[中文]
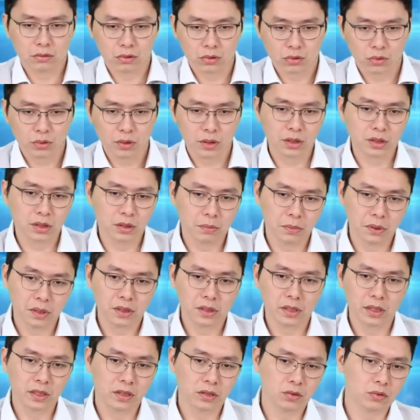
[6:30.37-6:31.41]
所谓的什么
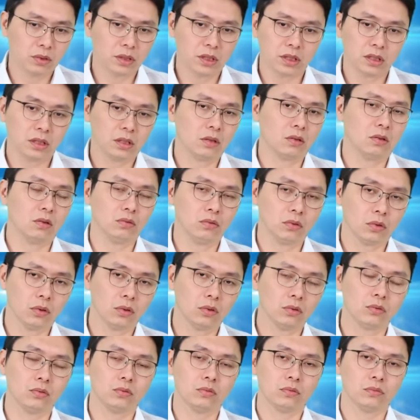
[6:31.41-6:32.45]
电子哥这些龙
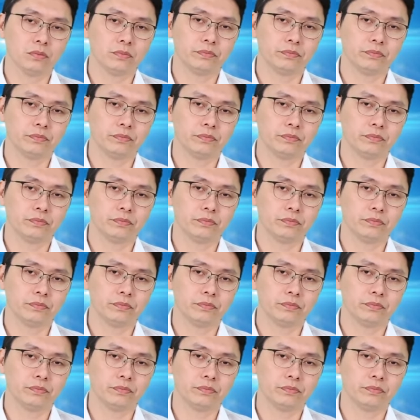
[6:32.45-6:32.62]
头股，